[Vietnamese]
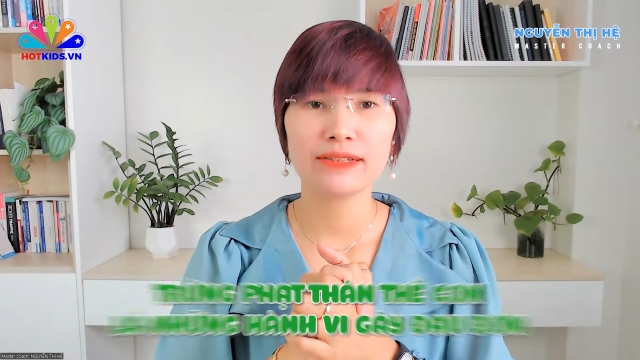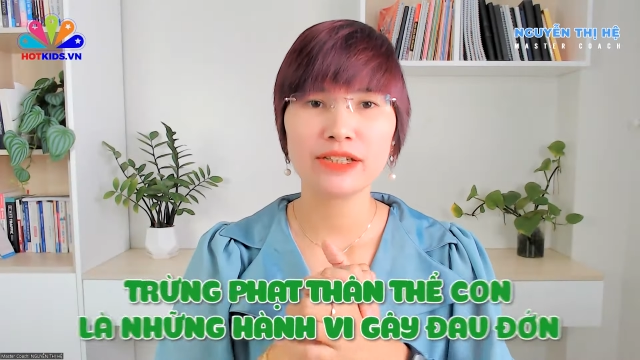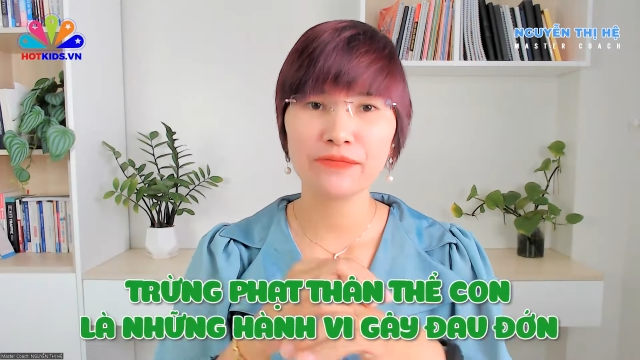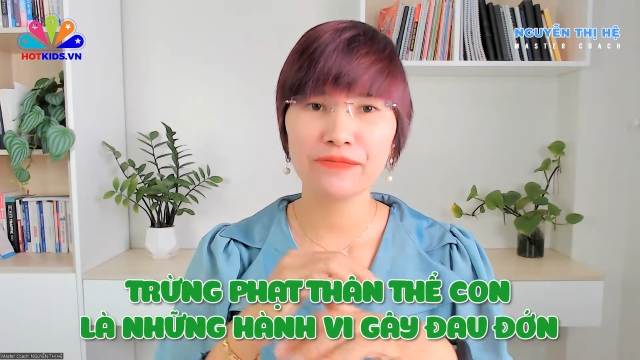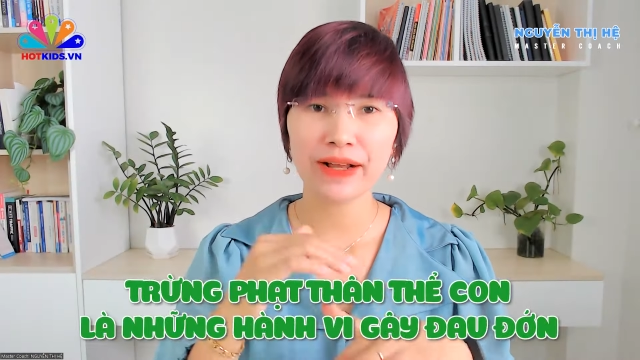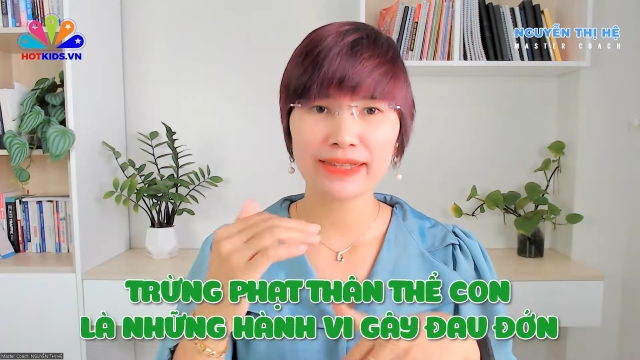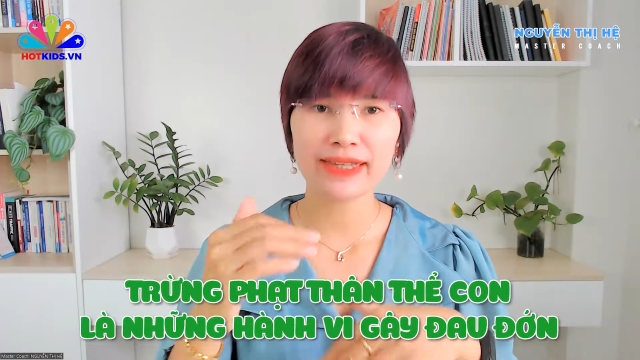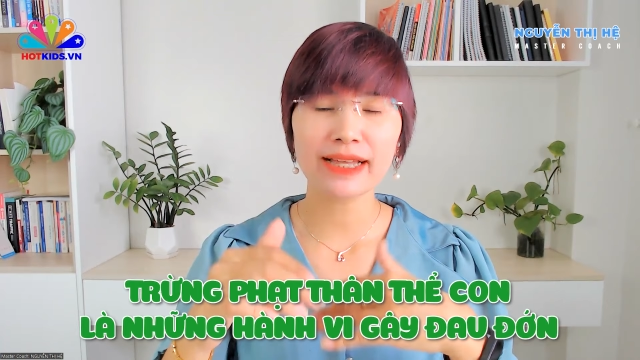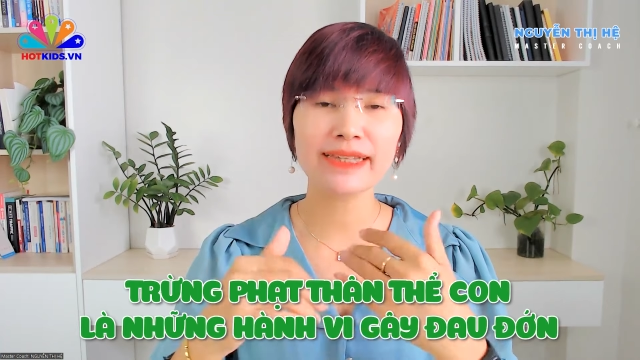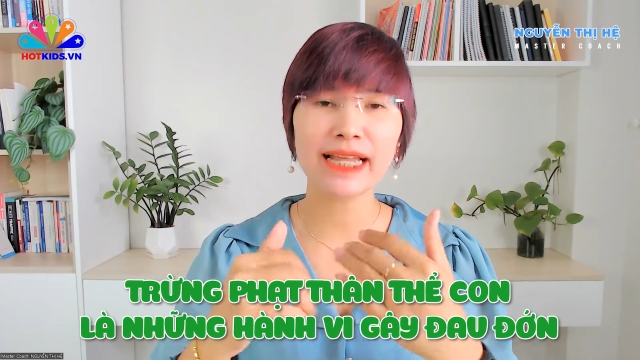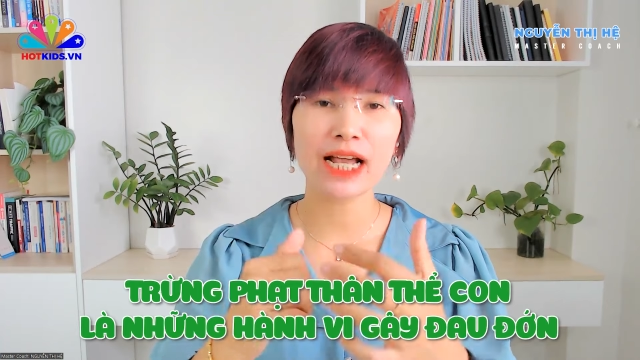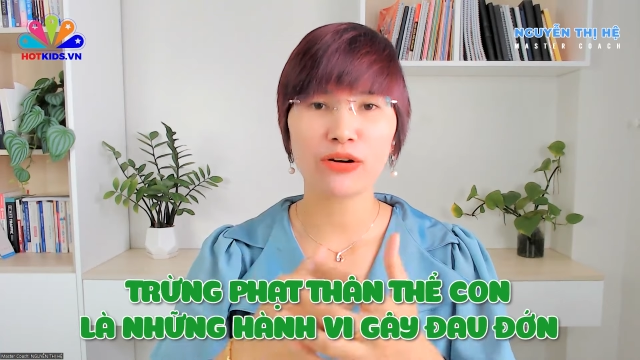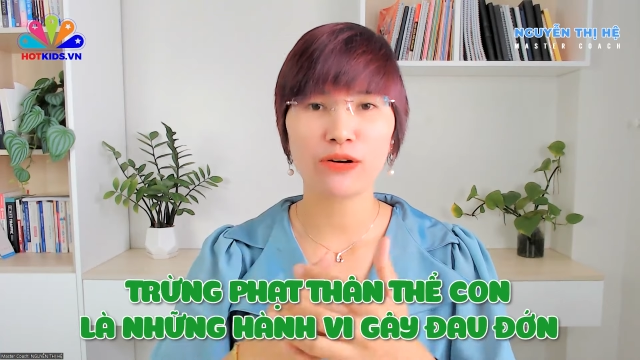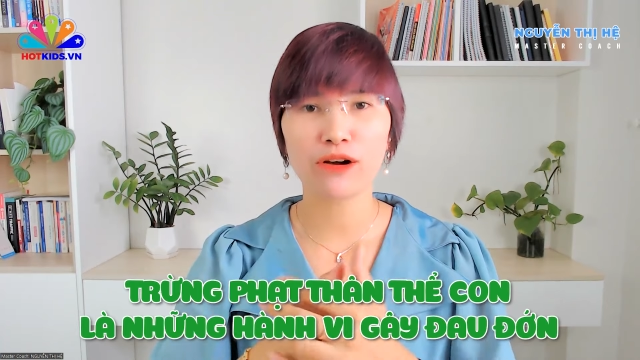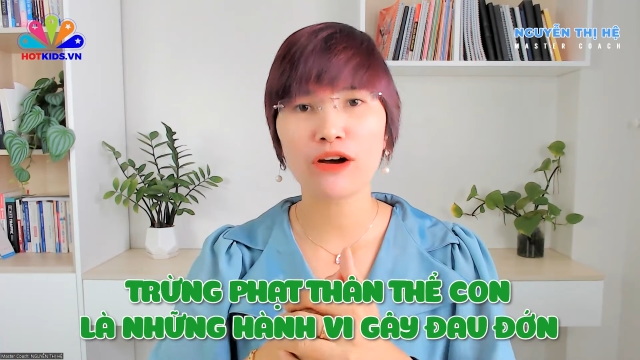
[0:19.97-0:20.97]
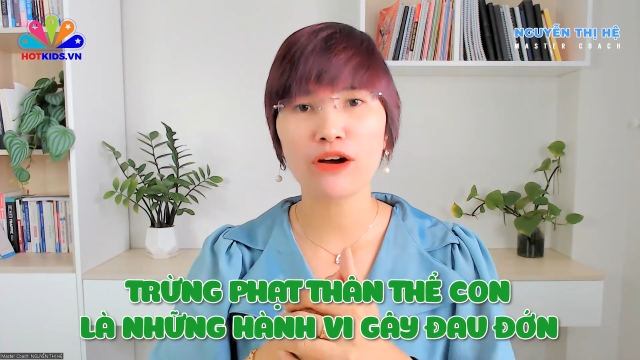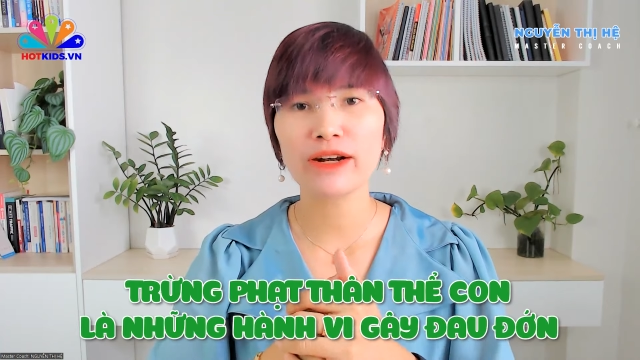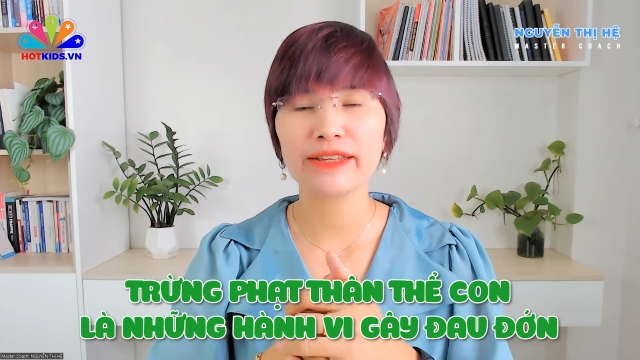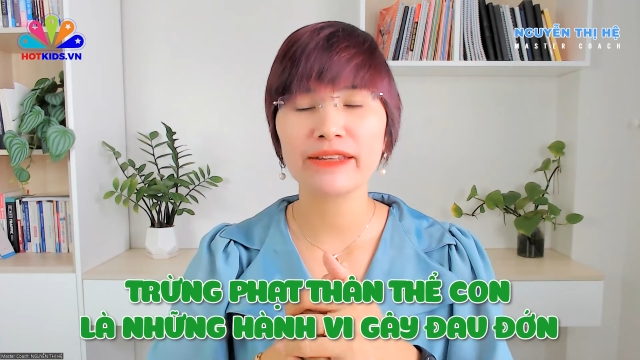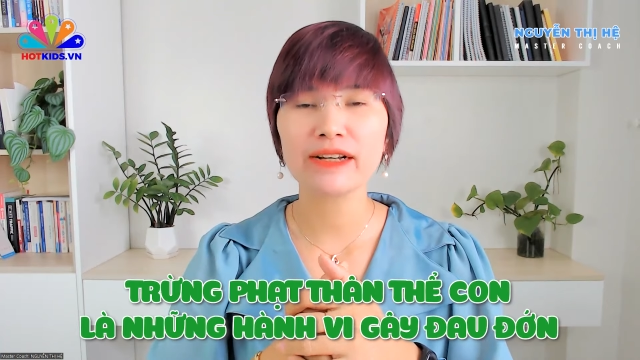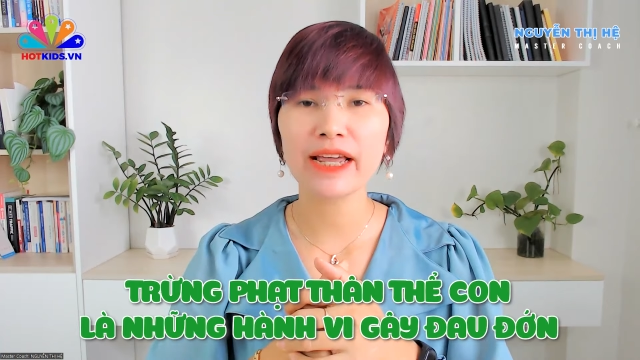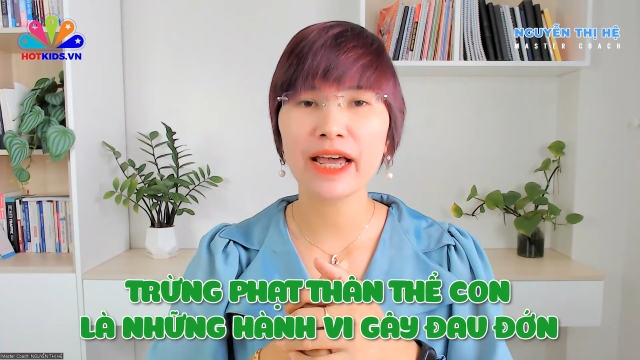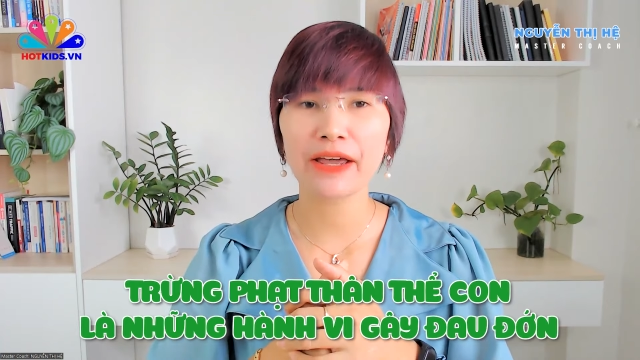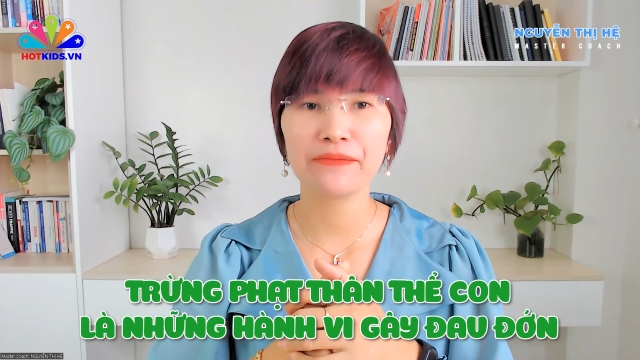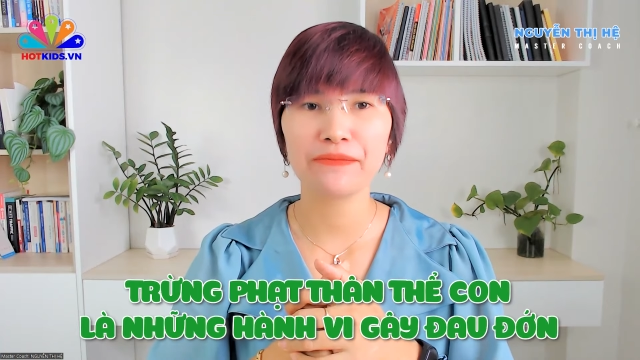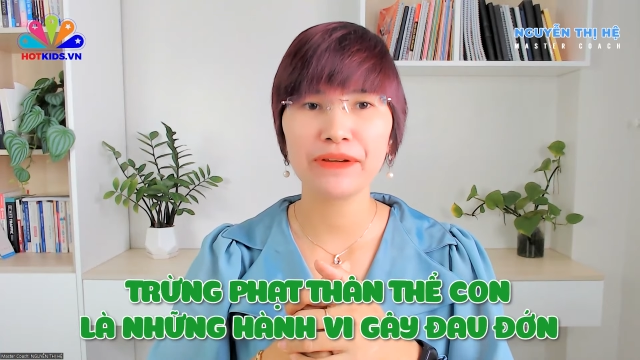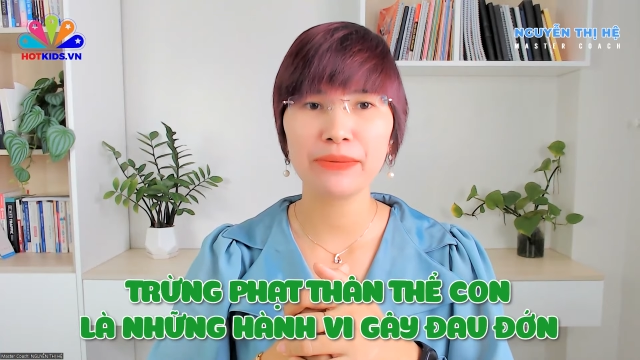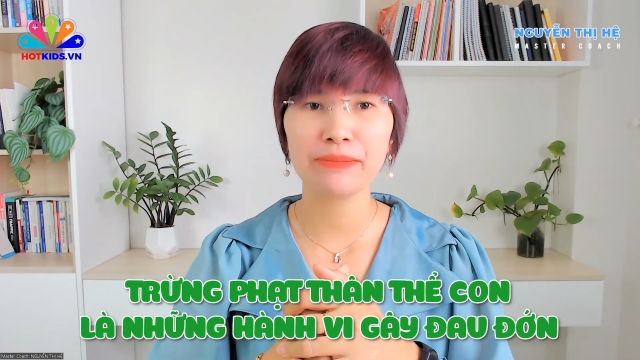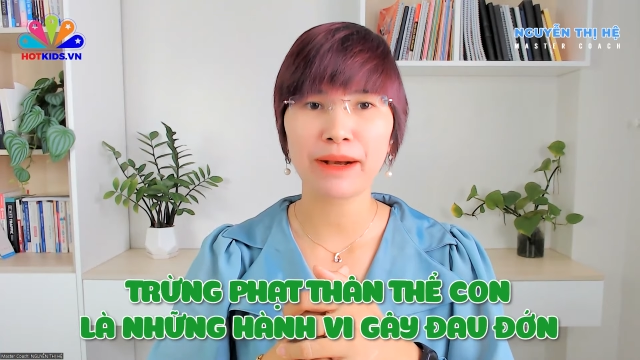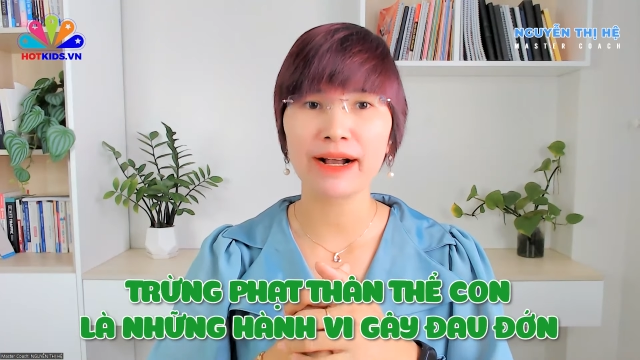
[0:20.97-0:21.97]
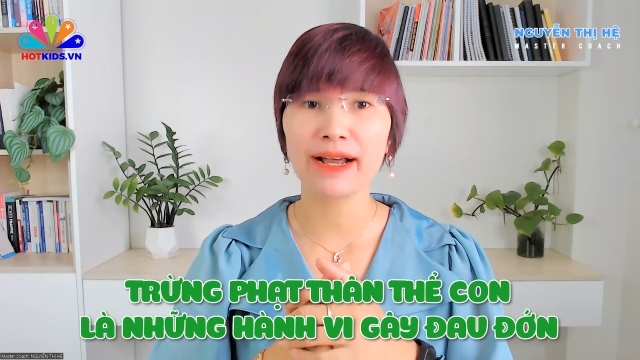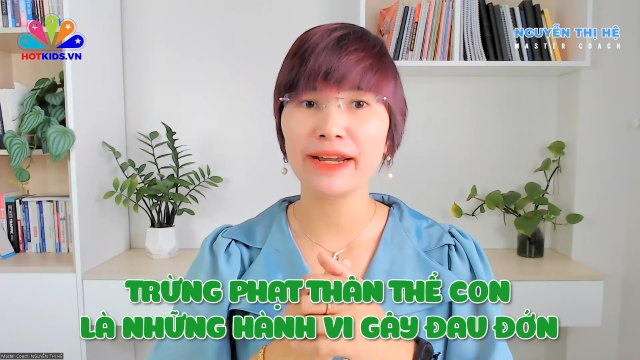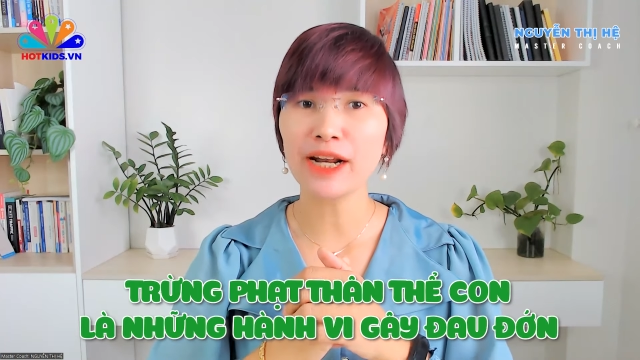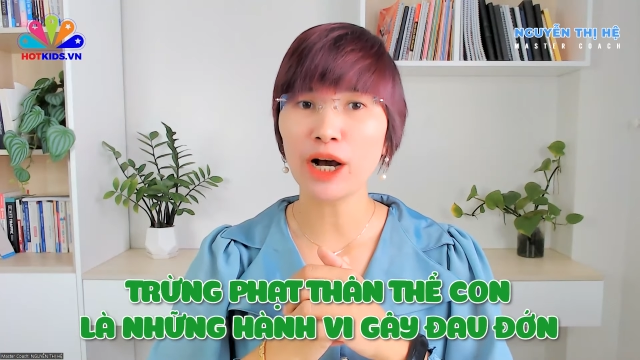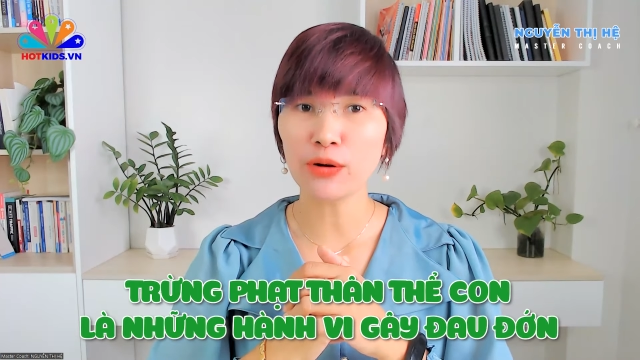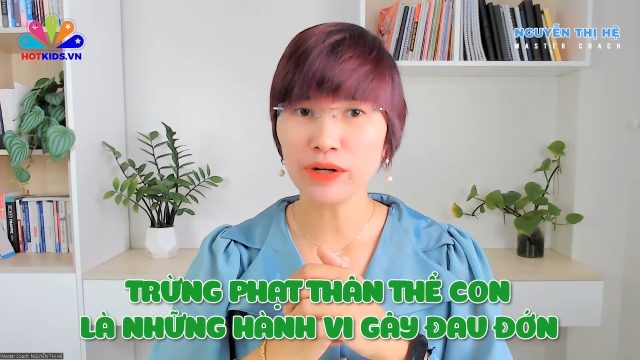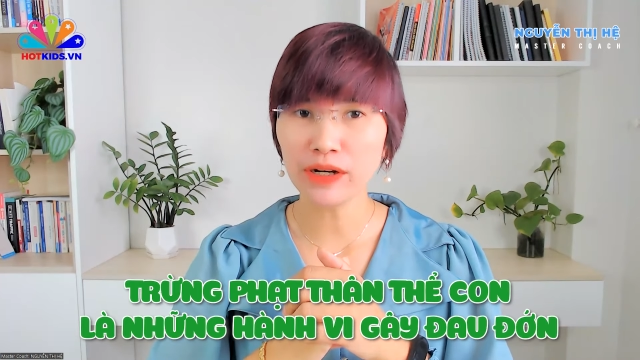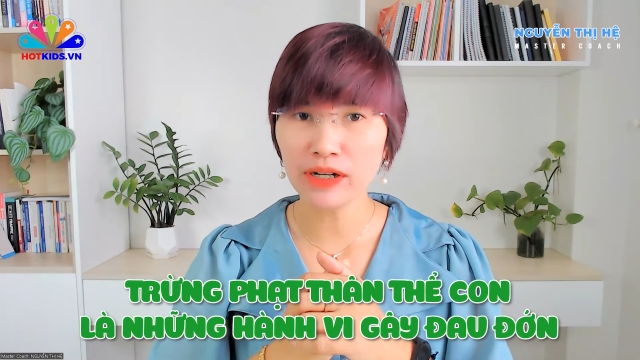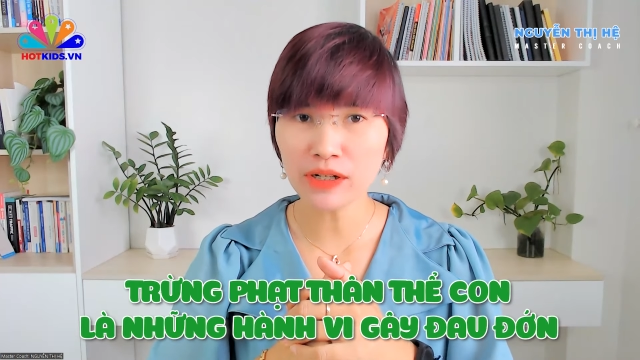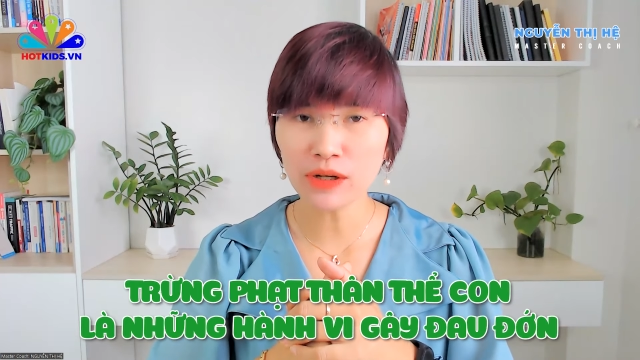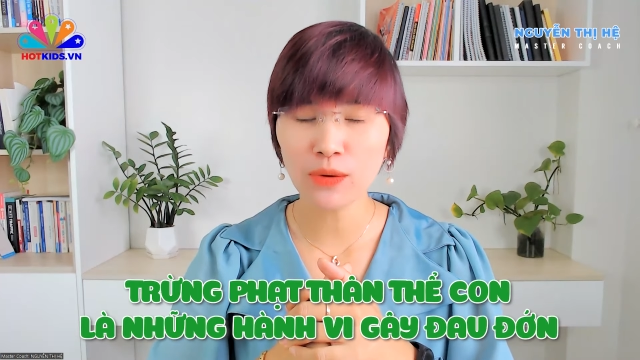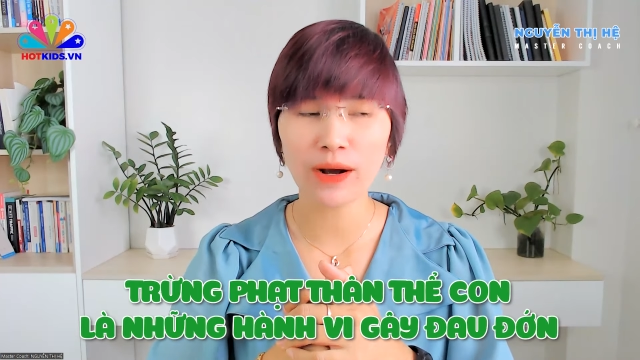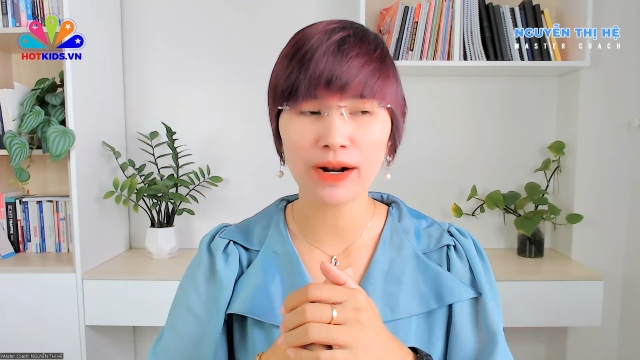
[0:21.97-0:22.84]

trừng phạt thân thể của con là những cái hành vi mà gây đau đớn